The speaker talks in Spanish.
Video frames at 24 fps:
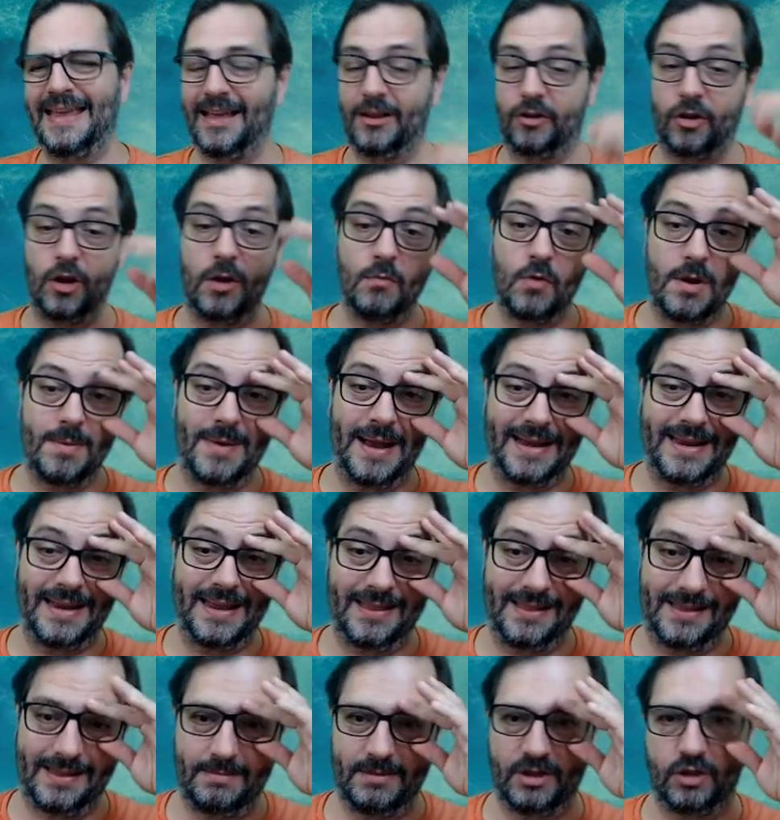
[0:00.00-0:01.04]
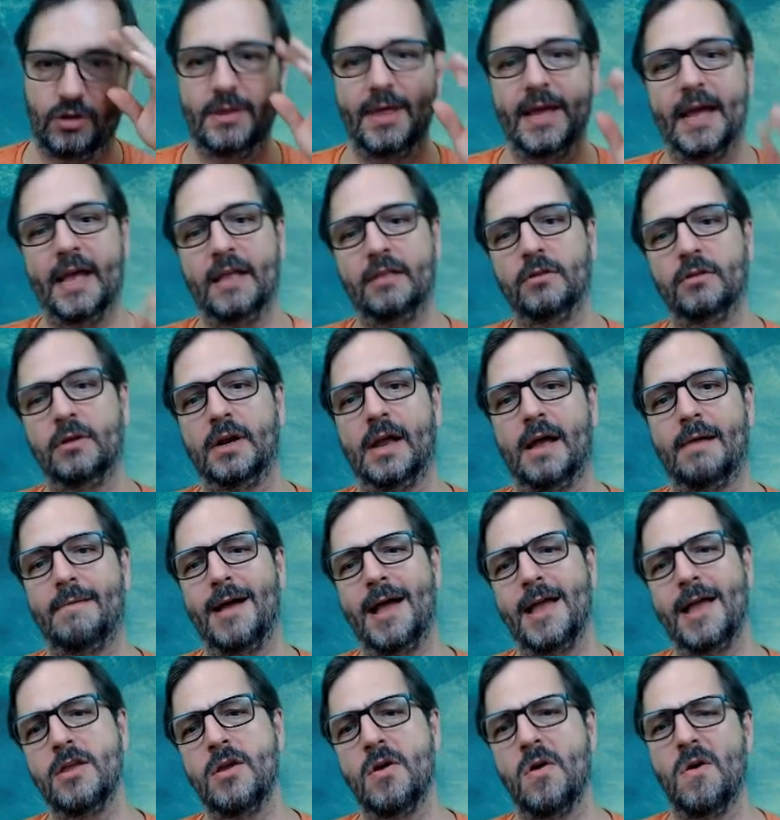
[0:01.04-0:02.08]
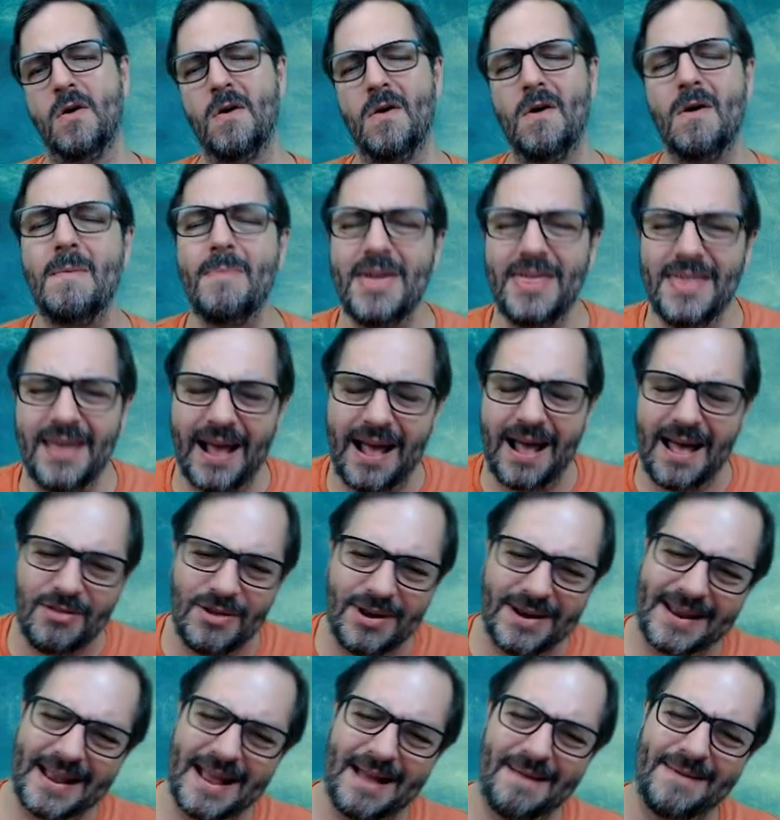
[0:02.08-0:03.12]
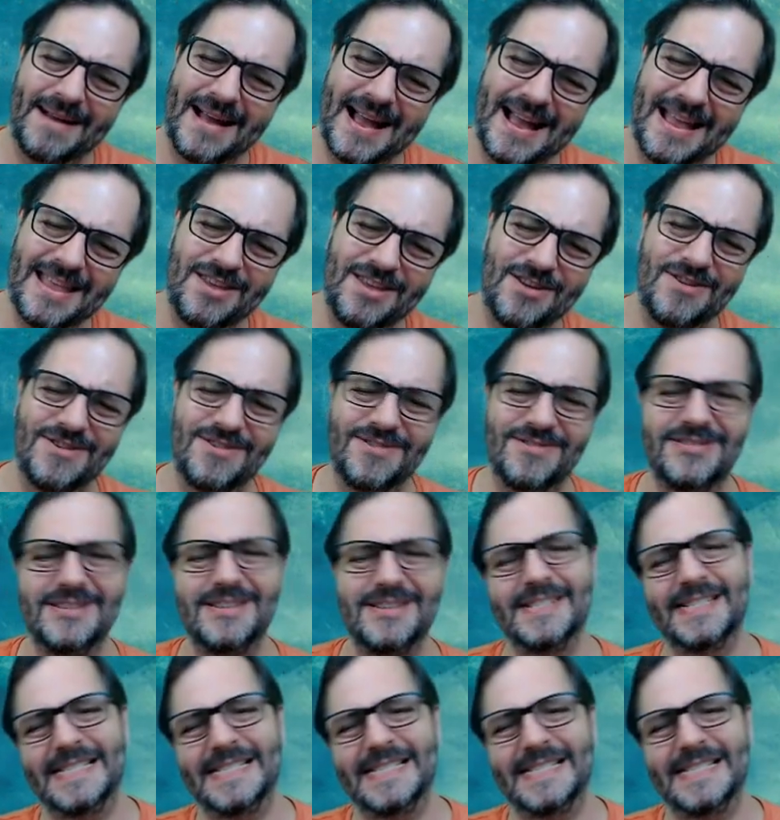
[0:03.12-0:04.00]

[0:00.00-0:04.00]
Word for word: estoy muy valiente, me estoy dejando el caballo, oh, me he dejado el caballo,